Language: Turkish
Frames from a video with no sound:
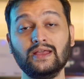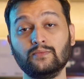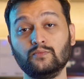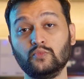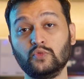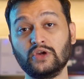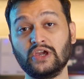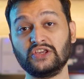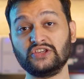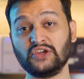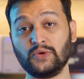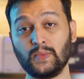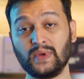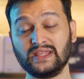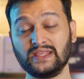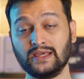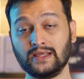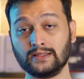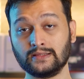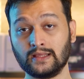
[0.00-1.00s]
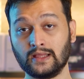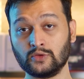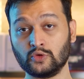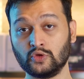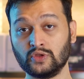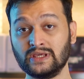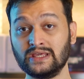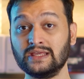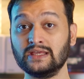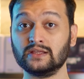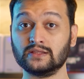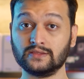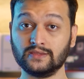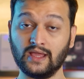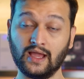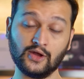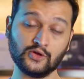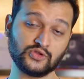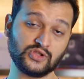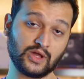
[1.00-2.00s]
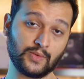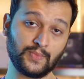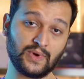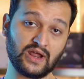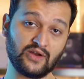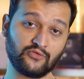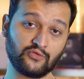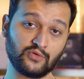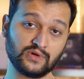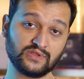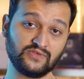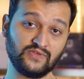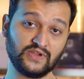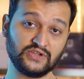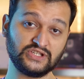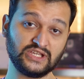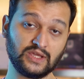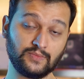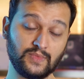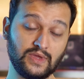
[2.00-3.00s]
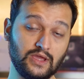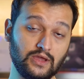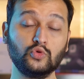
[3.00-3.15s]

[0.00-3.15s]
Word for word: bu gecikme değerinden dolayı daha yüksek performans verecek mi?